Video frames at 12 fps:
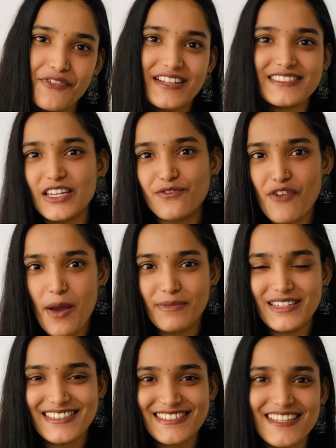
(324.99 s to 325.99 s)
फ्रेंड्स एंड
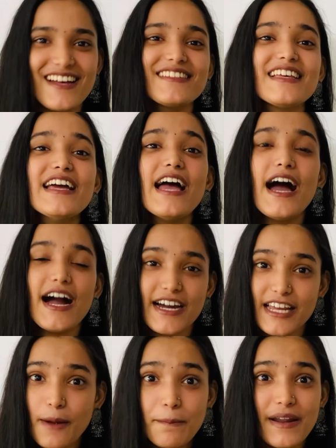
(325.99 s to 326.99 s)
फैमिली के साथ अगर
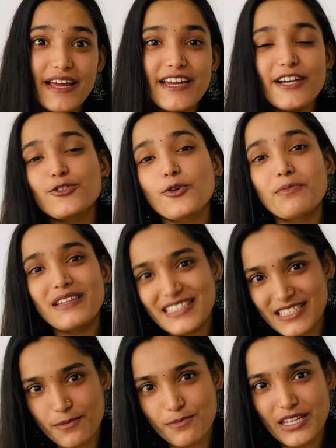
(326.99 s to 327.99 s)
आप नए हैं तो
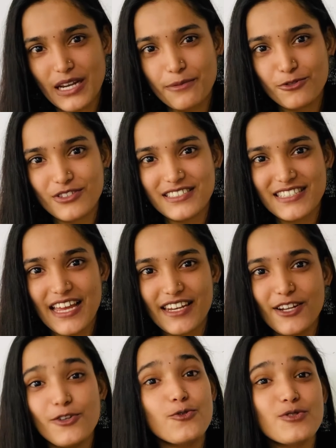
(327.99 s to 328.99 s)
प्लीज़ सब्सक्राइब टू द
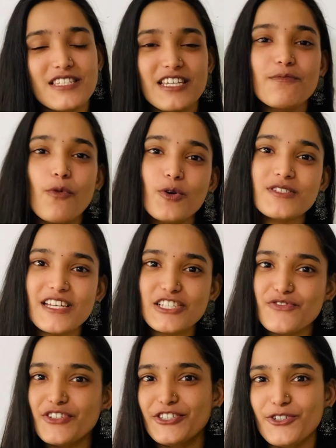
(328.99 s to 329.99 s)
चैनल टू सी मोर
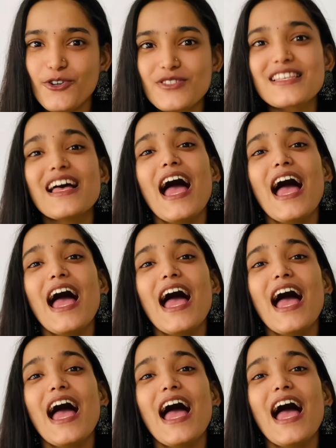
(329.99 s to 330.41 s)
सच वीडियोस